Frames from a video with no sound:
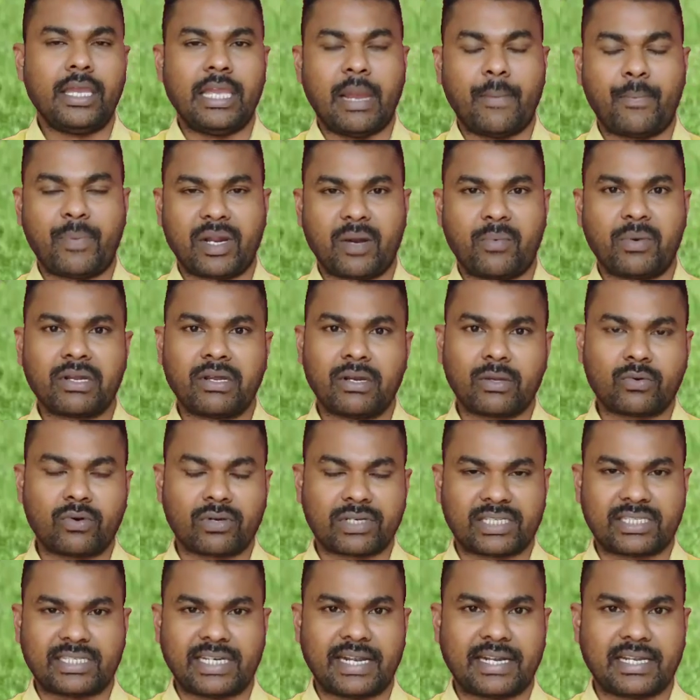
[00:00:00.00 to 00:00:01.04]
ఎప్పటికప్పుడు వాళ్ళకి
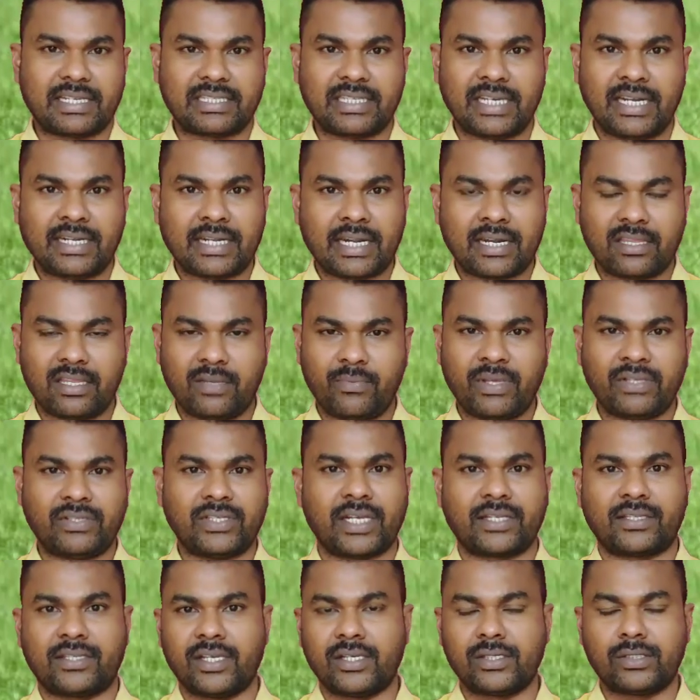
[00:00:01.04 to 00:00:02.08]
ఒక స్టేటస్ ఏంటి అనేది మేము
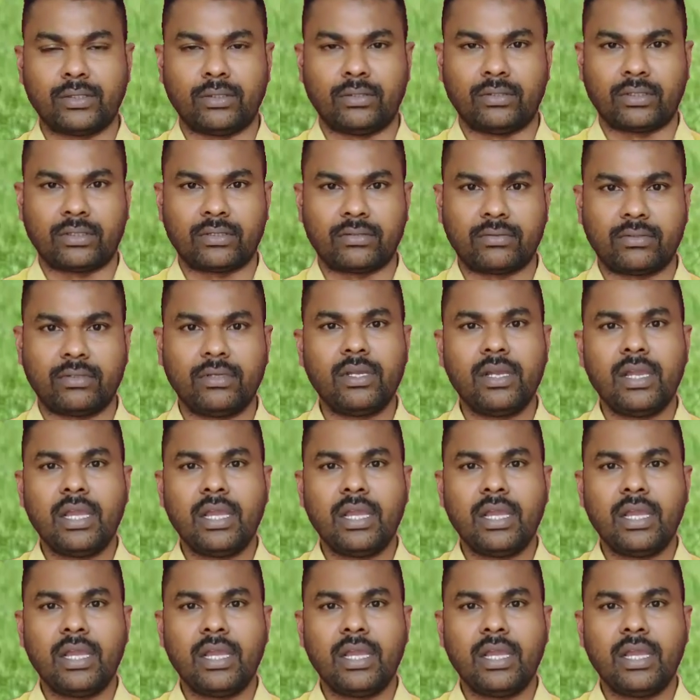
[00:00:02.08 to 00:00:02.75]
చెక్ చేస్తూ ఉంటాం